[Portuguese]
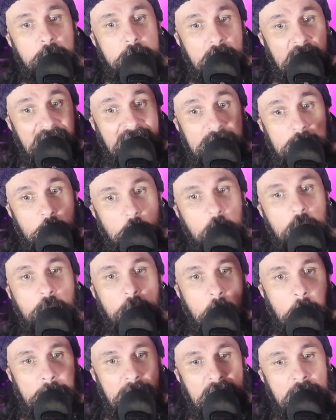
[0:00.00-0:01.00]
porque a todo
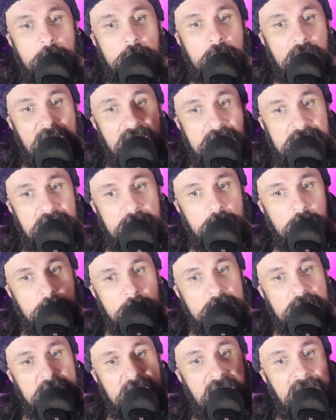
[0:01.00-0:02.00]
momento essa
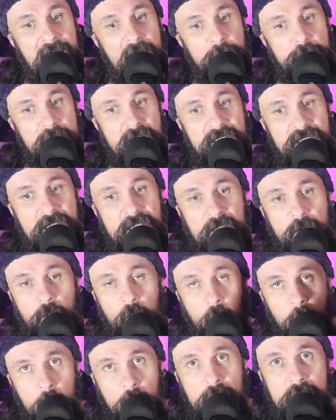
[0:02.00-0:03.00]
música ela apresenta
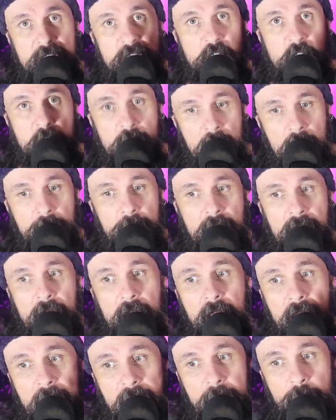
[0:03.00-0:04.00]
muita dinâmica
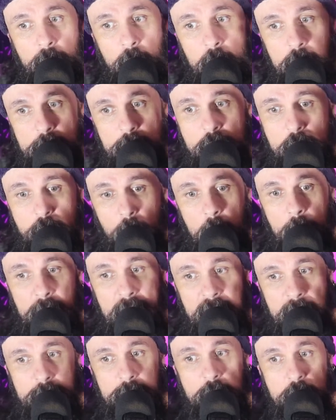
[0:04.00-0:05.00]
em muitos
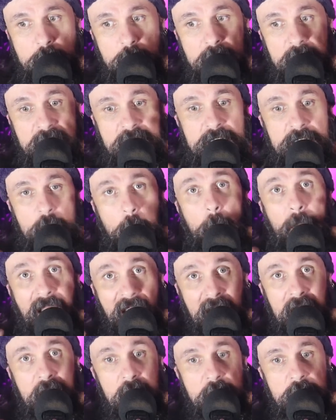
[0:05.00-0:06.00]
momentos que são
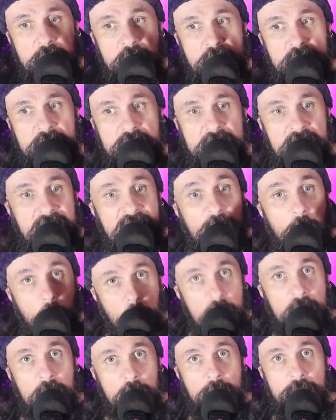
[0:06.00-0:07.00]
marcantes e
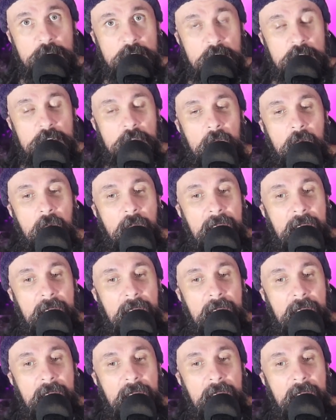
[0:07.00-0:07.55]
únicos.